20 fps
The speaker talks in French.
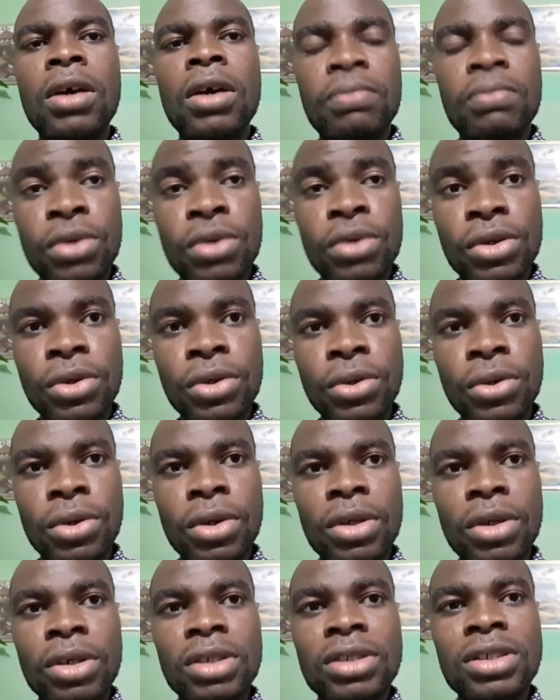puisque
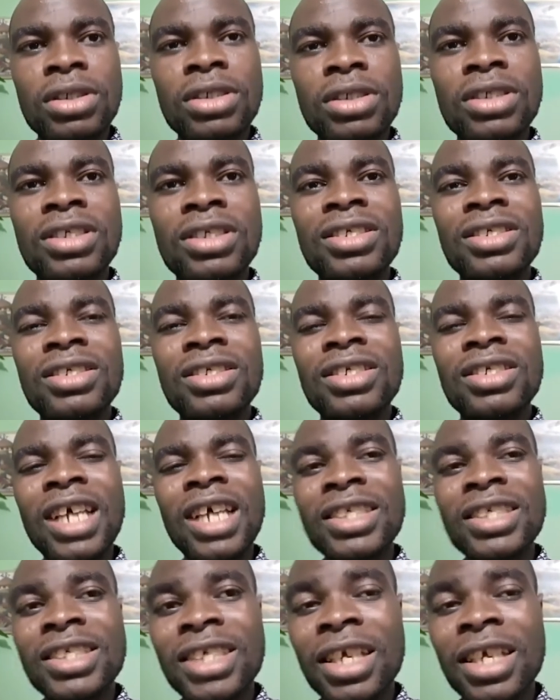
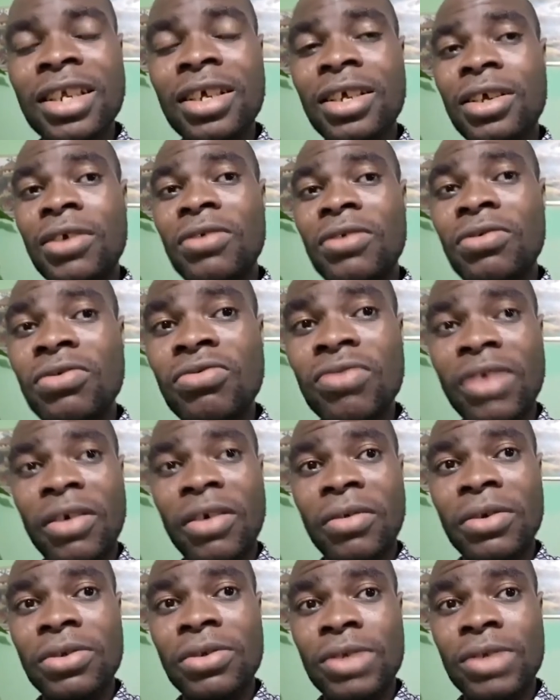chaque chaîne que nous vous
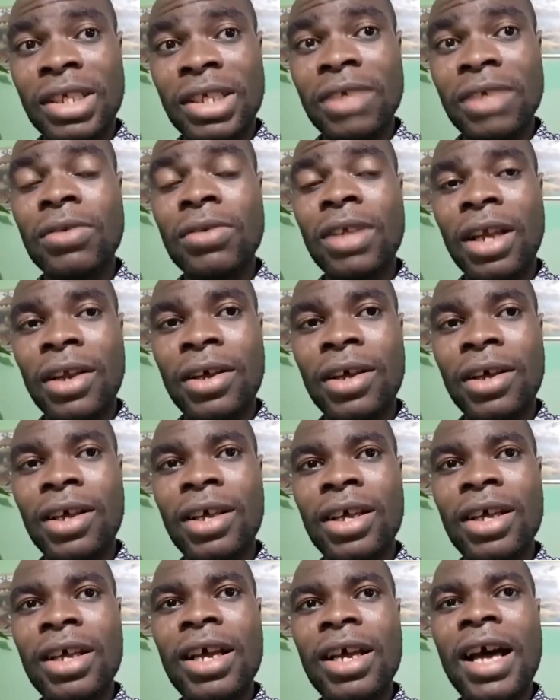avons citée tout à l'heure
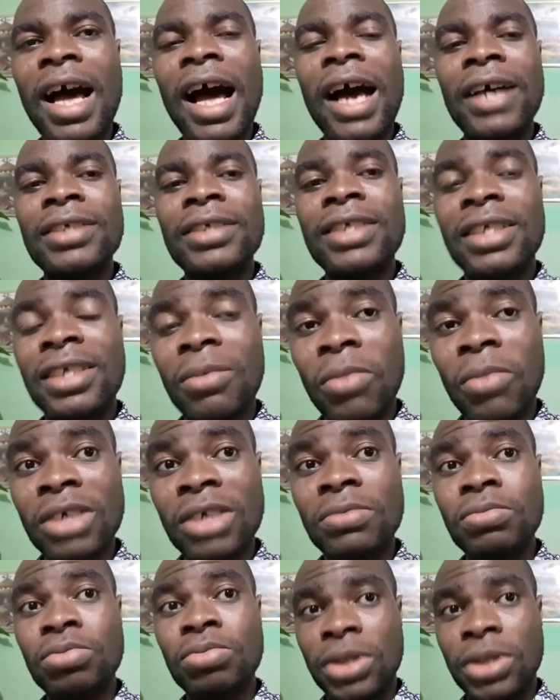a eu des témoignages
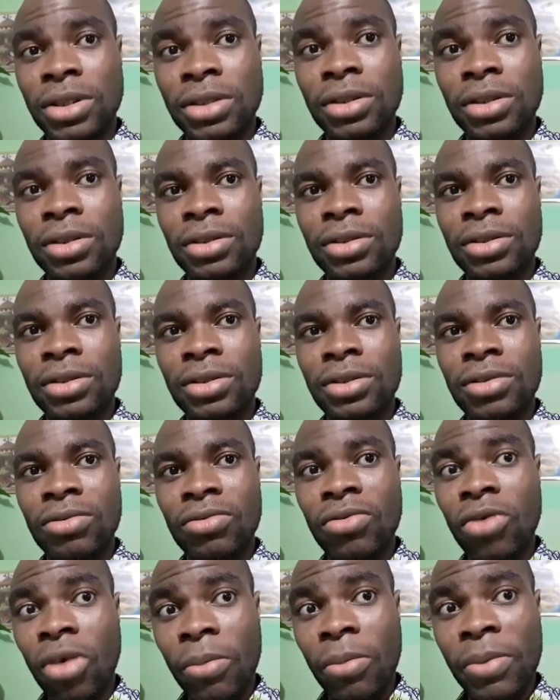puissants. Vous
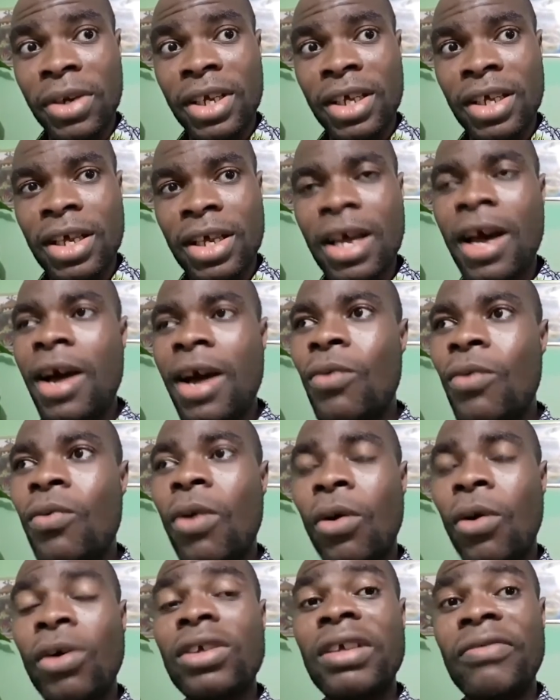comprenez Ou encore
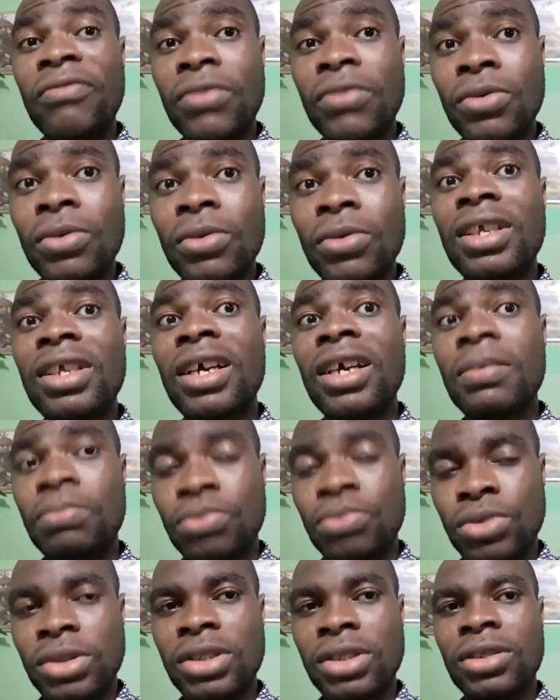des vidéos très
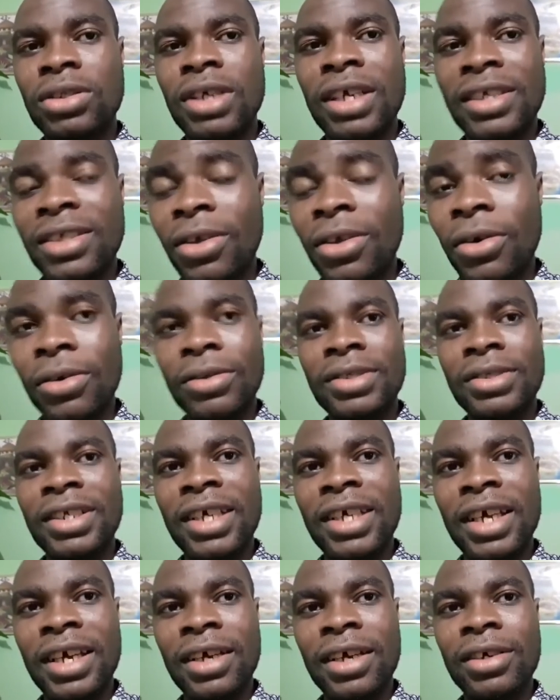puissantes,
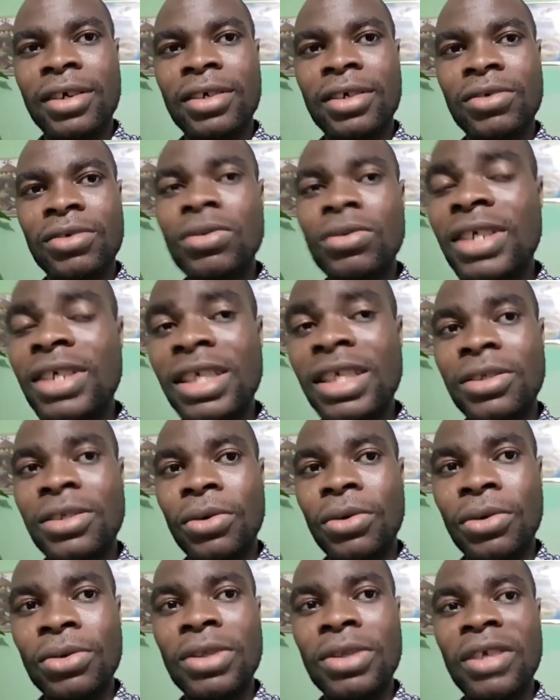extraordinaires. Toutes ces chaînes ont
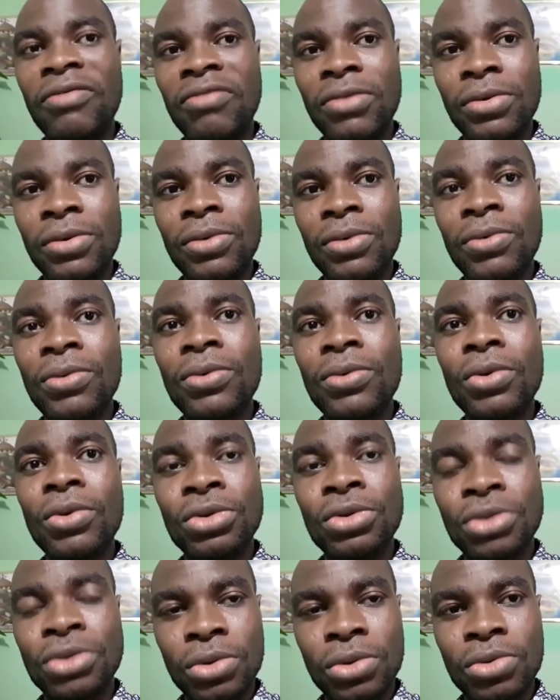eu des vidéos
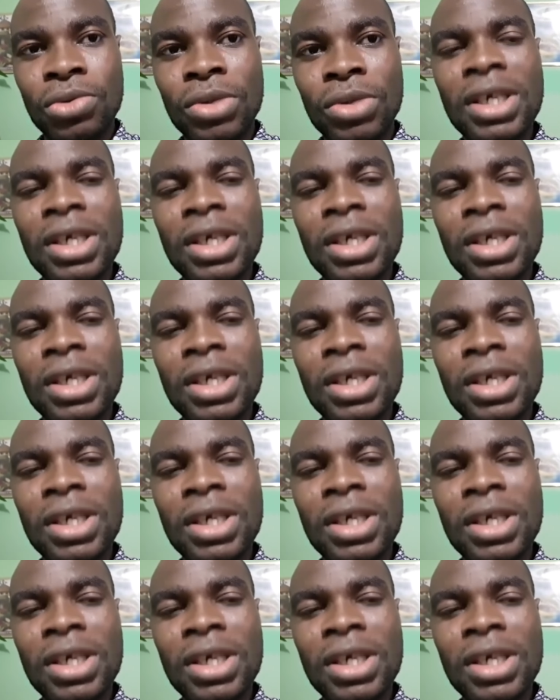aujourd'hui.